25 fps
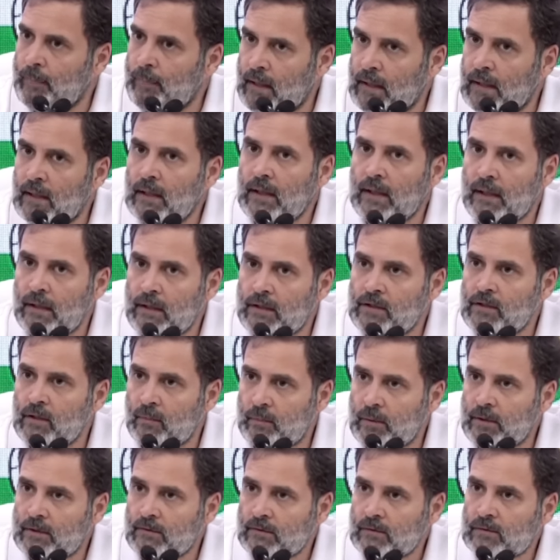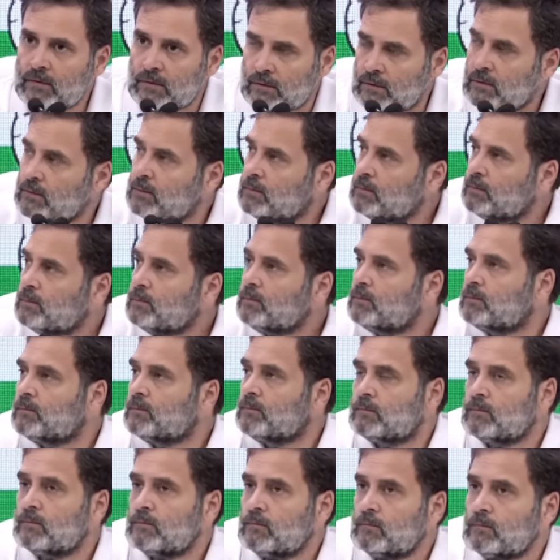पहले ले लीजिए प्लीज़ राहुल
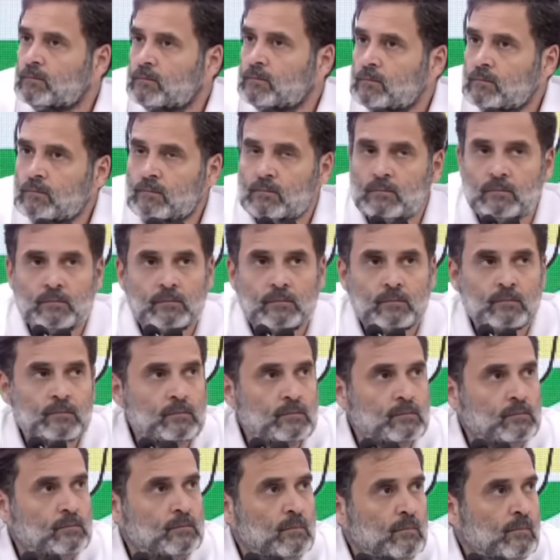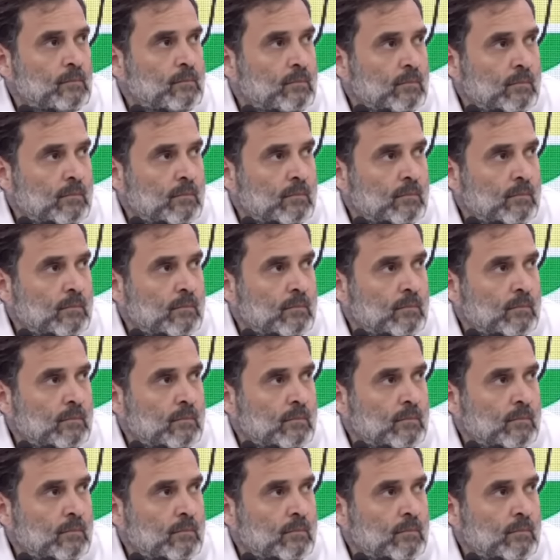जी मैं पूनम हूँ अमर उजाला